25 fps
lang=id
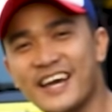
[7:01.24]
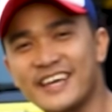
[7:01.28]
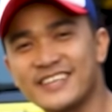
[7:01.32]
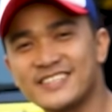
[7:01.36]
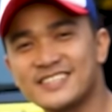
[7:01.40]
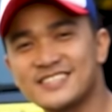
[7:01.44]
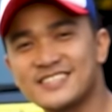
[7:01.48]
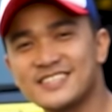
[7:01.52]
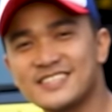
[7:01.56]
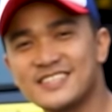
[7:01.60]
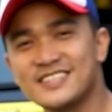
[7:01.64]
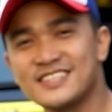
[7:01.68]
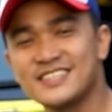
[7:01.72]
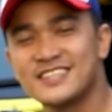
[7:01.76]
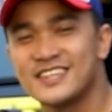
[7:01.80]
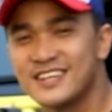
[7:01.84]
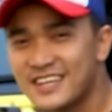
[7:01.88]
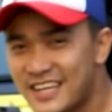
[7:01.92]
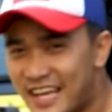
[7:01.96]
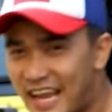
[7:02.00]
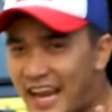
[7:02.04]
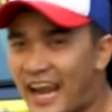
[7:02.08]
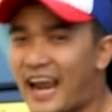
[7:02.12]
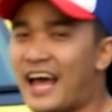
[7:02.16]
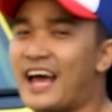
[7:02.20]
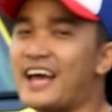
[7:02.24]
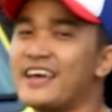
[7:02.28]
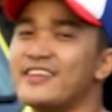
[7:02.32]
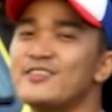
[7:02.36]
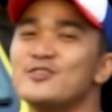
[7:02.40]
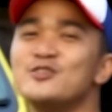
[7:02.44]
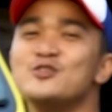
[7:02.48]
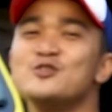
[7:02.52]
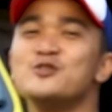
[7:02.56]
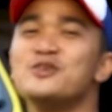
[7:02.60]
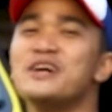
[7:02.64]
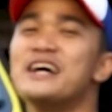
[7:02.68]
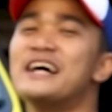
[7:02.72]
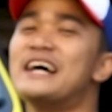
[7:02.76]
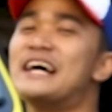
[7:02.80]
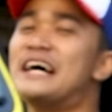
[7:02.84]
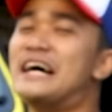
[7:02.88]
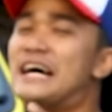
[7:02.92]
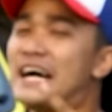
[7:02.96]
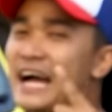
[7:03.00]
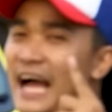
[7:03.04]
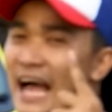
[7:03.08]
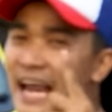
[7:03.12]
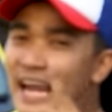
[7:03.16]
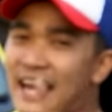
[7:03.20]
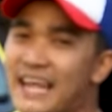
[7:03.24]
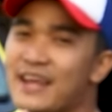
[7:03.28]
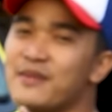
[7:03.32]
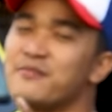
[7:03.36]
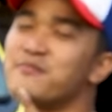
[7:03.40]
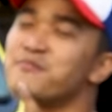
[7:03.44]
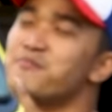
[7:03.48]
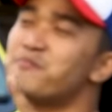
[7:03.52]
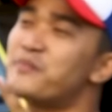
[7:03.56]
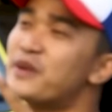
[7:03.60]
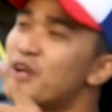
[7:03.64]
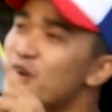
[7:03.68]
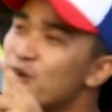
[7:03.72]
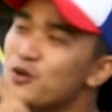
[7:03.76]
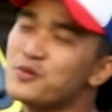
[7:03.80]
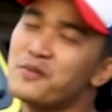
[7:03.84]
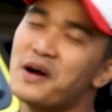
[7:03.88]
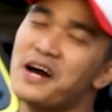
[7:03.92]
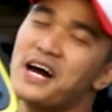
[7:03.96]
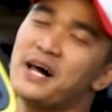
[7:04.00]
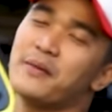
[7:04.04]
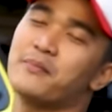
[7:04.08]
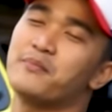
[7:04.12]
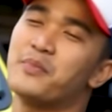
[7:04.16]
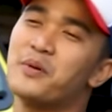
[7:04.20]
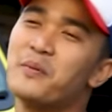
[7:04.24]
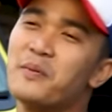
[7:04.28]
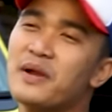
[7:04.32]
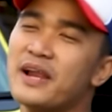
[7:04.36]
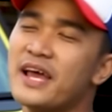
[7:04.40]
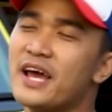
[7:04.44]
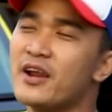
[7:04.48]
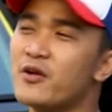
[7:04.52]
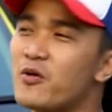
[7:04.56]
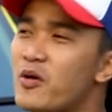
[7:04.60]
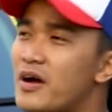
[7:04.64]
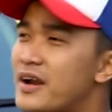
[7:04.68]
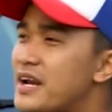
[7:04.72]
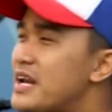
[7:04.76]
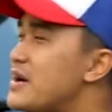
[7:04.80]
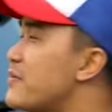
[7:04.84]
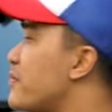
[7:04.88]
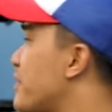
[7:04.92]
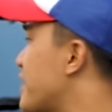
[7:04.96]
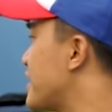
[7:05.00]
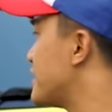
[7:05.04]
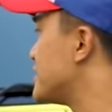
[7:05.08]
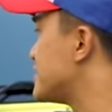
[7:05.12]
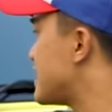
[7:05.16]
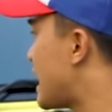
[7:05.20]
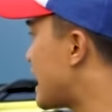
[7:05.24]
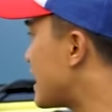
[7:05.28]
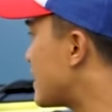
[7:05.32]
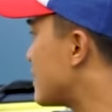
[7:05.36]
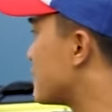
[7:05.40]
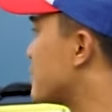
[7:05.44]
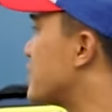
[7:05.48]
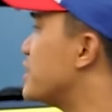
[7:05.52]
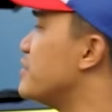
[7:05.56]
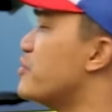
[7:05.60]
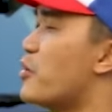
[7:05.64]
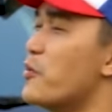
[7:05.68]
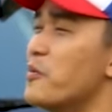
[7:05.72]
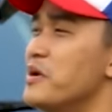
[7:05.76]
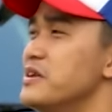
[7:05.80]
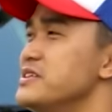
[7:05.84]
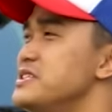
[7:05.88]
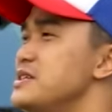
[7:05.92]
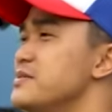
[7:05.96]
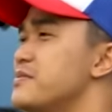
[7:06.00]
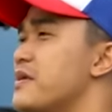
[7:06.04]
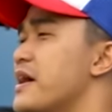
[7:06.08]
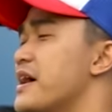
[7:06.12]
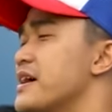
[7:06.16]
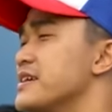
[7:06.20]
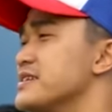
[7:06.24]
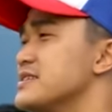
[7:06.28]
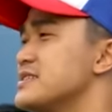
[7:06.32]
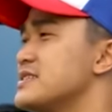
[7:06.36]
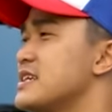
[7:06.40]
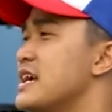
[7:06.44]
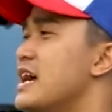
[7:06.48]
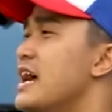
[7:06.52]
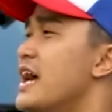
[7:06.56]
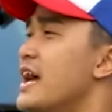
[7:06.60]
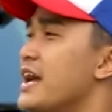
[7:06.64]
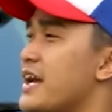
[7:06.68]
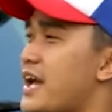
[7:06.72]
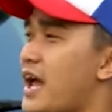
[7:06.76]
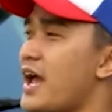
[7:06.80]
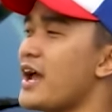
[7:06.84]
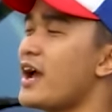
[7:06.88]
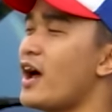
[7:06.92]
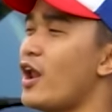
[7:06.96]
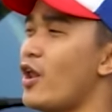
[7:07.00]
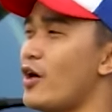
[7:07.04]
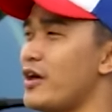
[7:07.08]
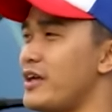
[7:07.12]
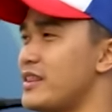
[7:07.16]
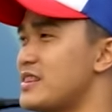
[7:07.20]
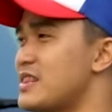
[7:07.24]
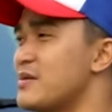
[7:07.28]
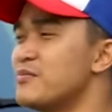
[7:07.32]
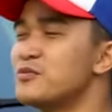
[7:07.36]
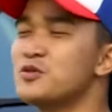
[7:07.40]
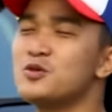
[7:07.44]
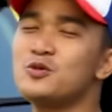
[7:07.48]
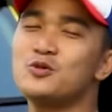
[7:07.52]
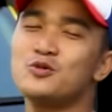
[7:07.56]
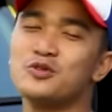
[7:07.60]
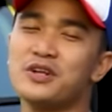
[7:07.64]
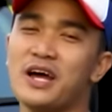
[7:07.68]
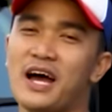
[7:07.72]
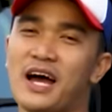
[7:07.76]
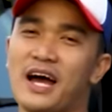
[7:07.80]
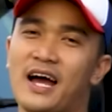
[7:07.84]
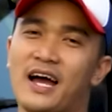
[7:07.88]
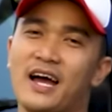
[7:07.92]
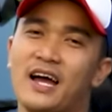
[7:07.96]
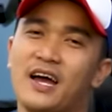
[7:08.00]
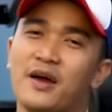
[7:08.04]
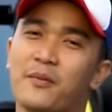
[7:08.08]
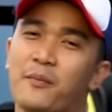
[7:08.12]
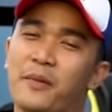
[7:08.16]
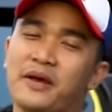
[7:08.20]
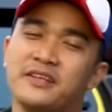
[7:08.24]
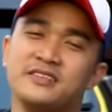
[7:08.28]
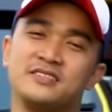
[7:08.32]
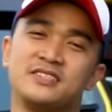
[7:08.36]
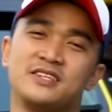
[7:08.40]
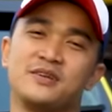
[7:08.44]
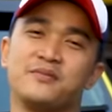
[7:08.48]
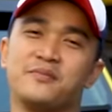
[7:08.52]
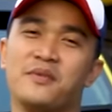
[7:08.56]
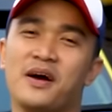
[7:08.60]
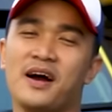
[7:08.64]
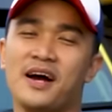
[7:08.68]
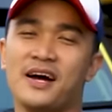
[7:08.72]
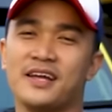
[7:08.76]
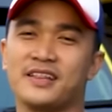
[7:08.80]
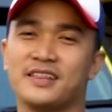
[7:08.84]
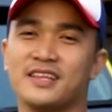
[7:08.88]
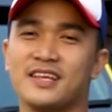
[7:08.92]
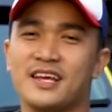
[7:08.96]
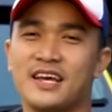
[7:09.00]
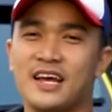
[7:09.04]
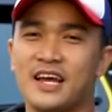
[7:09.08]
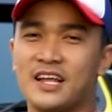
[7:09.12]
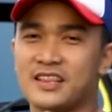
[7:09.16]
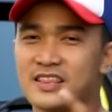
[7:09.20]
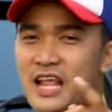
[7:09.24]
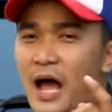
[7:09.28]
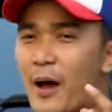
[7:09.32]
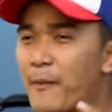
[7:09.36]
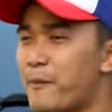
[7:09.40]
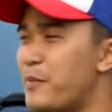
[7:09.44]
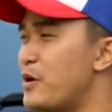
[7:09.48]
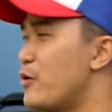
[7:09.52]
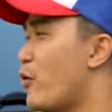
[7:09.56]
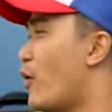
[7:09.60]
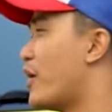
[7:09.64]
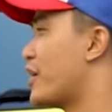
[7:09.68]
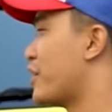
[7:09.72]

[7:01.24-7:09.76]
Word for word: guys. Nah, itu juga kalian perlu banget pemilihan warna pada saat beli mobil Jeep guys. Kayak kalau hitam tuh udah mainstream banget. Tapi